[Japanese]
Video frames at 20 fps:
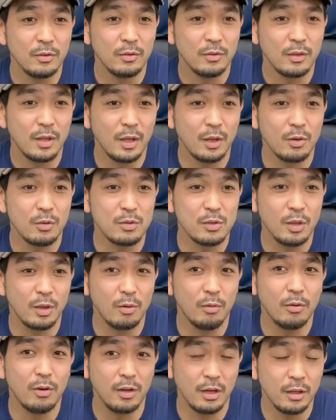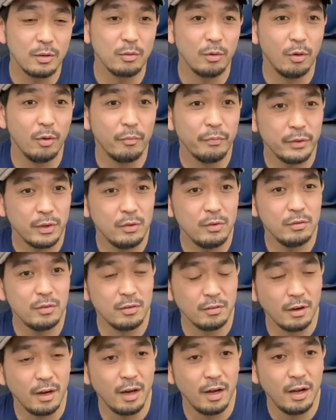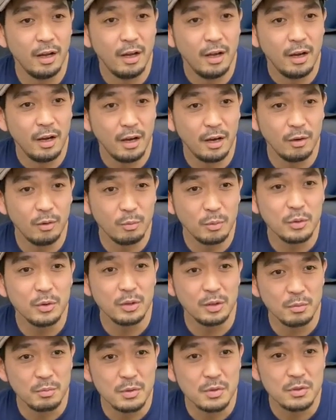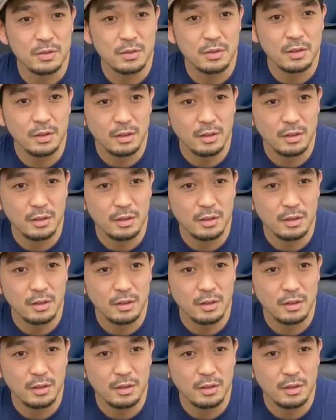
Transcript: 提供していこうかなというふうには、思っています。